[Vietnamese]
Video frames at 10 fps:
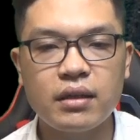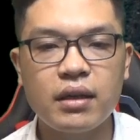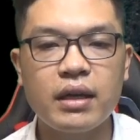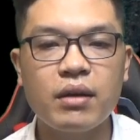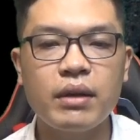
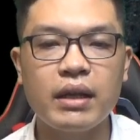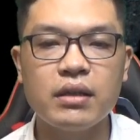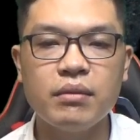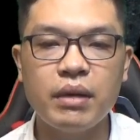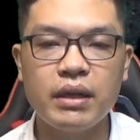người không thể
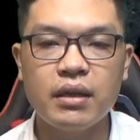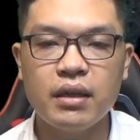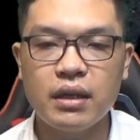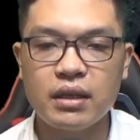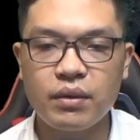chứng minh
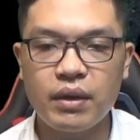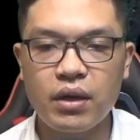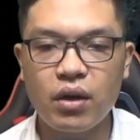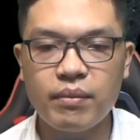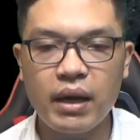sau khi
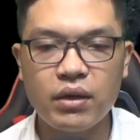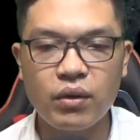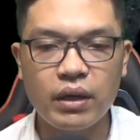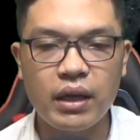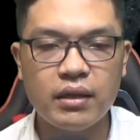khói ma
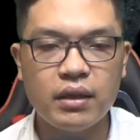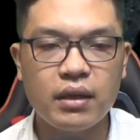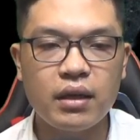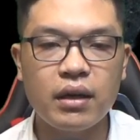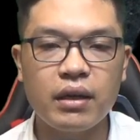nổi lên,
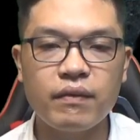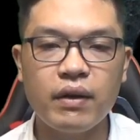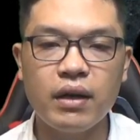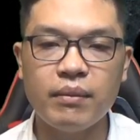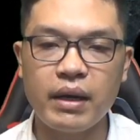người
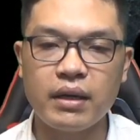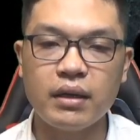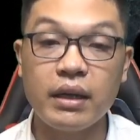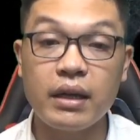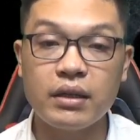vẫn ở mặt
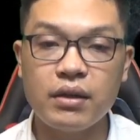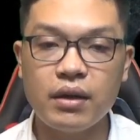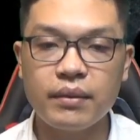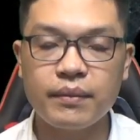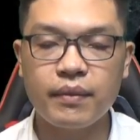ở hiện trường.